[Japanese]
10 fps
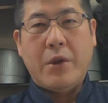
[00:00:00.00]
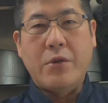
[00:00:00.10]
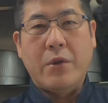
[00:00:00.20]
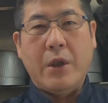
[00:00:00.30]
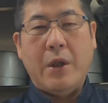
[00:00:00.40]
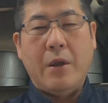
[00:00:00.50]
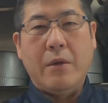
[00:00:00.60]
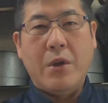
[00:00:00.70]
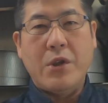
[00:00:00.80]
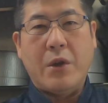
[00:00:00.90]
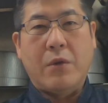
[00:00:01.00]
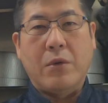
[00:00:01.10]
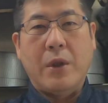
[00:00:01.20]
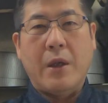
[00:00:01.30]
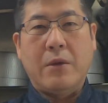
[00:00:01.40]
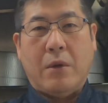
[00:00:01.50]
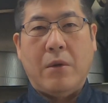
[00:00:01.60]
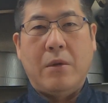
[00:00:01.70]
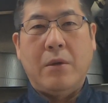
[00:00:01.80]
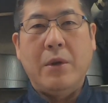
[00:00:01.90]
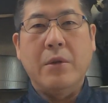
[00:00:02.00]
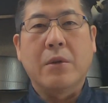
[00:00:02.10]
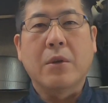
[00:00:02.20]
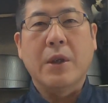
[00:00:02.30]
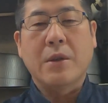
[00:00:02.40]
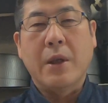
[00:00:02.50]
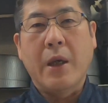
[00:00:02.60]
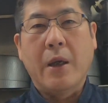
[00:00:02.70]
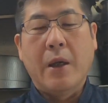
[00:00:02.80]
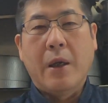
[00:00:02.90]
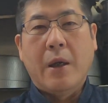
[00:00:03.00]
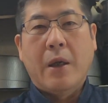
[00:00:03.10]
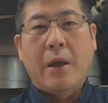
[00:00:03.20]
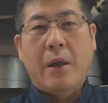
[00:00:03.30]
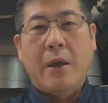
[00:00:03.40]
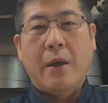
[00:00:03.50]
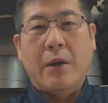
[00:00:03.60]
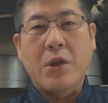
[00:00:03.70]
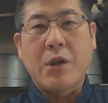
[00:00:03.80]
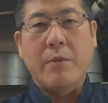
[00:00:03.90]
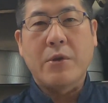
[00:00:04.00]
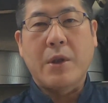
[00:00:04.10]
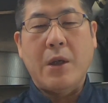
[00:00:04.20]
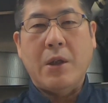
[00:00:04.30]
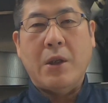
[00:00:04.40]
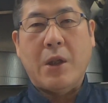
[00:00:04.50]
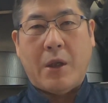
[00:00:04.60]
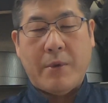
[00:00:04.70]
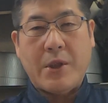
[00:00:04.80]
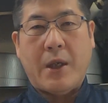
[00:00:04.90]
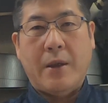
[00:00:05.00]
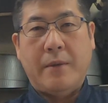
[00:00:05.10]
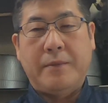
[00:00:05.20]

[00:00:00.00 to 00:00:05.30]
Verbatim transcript: 非常に嬉しいことであるということですね、えー、私にも伝えていただきました